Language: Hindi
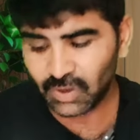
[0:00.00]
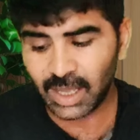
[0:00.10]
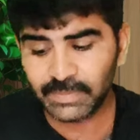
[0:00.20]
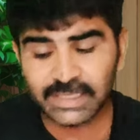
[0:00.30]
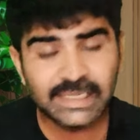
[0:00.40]
तो
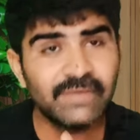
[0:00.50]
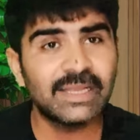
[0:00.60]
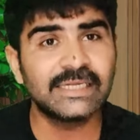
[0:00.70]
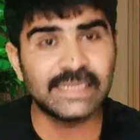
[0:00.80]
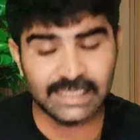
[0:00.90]
आपने ये
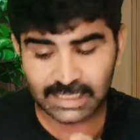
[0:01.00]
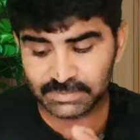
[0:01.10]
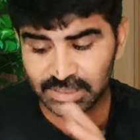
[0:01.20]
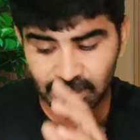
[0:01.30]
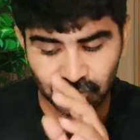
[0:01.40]
वाला
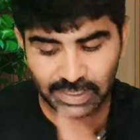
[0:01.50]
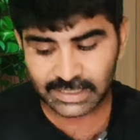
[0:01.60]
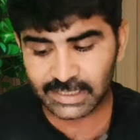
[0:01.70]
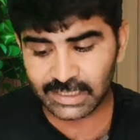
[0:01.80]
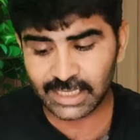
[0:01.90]
टेलीग्राम चैनल
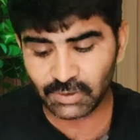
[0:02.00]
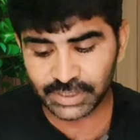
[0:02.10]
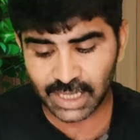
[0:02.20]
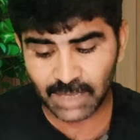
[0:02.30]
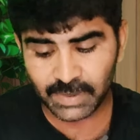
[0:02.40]
ज्वाइन कर लेना है
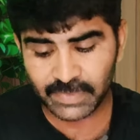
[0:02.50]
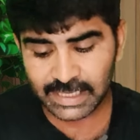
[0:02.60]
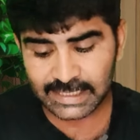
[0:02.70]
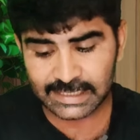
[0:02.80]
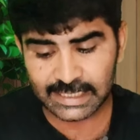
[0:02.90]
और यहाँ पे
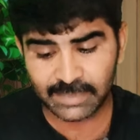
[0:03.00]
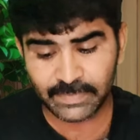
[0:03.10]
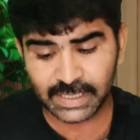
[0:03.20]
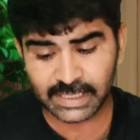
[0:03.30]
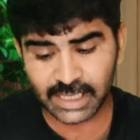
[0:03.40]
मैंने एक
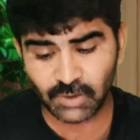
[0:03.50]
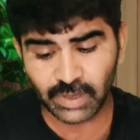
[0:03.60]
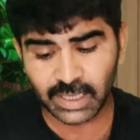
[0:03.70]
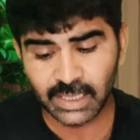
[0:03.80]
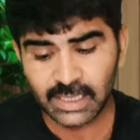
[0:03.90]
लिंक पिन किया
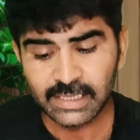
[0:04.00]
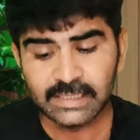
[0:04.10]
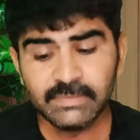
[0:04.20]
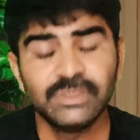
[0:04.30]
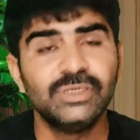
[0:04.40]
हुआ है
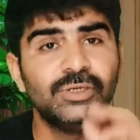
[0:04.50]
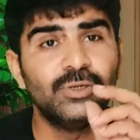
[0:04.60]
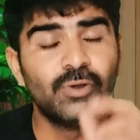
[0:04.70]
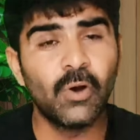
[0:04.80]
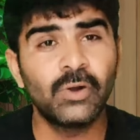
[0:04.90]

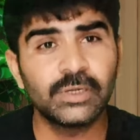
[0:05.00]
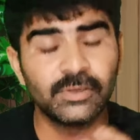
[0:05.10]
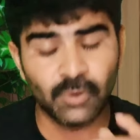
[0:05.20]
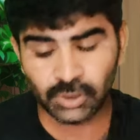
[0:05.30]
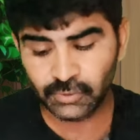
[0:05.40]
डॉट
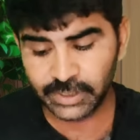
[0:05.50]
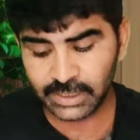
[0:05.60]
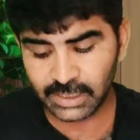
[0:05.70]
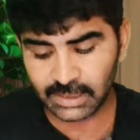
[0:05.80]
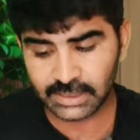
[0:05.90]
नोट क्वीन का